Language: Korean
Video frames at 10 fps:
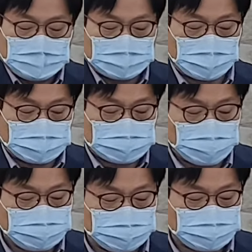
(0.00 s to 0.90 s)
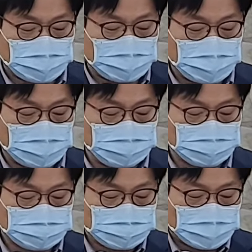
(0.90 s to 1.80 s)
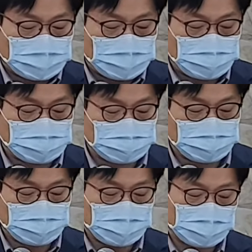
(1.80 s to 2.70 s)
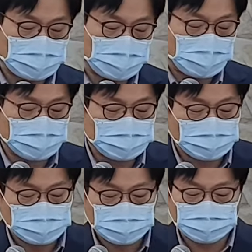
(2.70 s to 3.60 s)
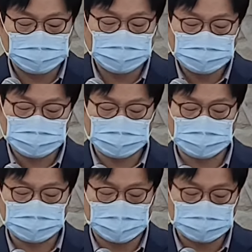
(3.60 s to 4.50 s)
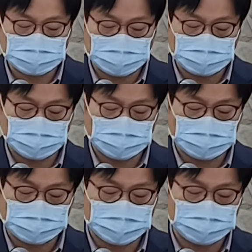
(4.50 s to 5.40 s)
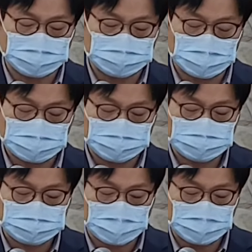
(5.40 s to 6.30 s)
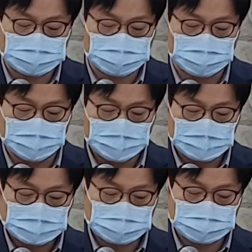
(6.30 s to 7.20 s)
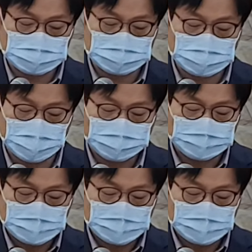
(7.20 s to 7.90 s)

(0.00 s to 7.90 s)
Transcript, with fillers: 자, 30장에는 히스기야가 6월절을 다시 제정해서 지키는 겁니다. 30장 1절 시작